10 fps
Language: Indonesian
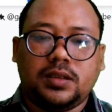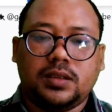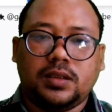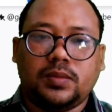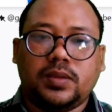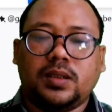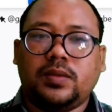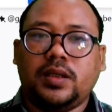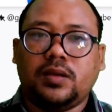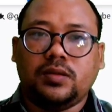eh, apa
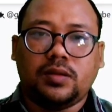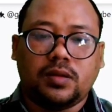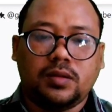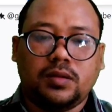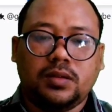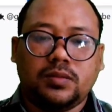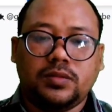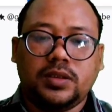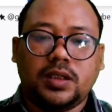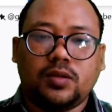namanya, Control All,
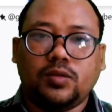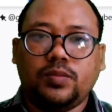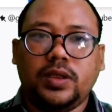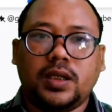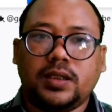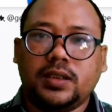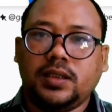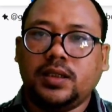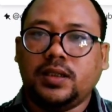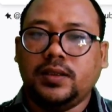kemudian copy lagi
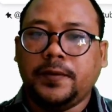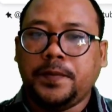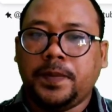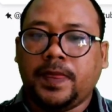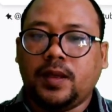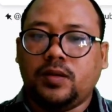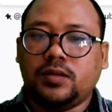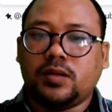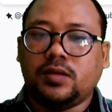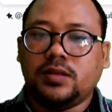ya,
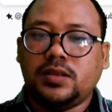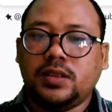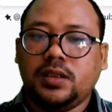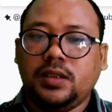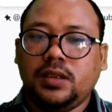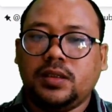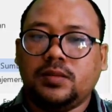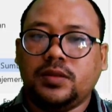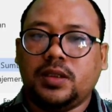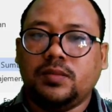Control C,
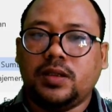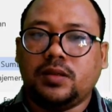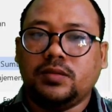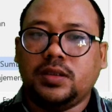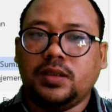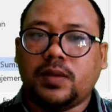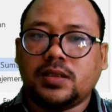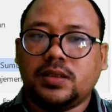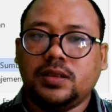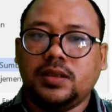kemudian baru di
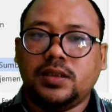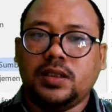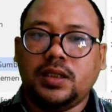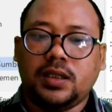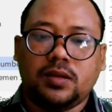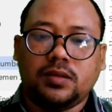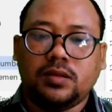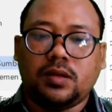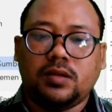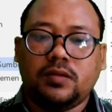paste di sini,
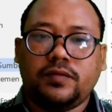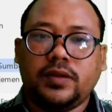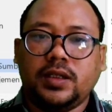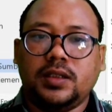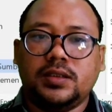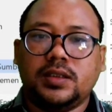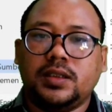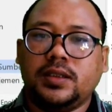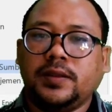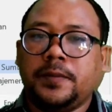Control V di
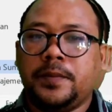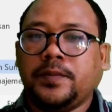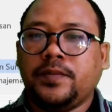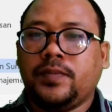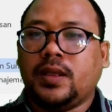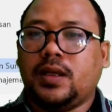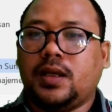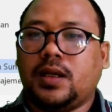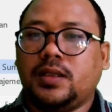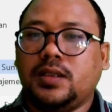sini.
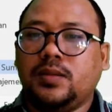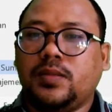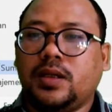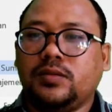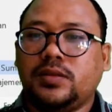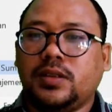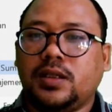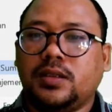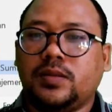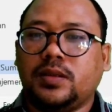Nah, akan jadi bagus ya
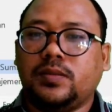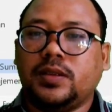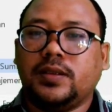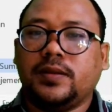teman-teman.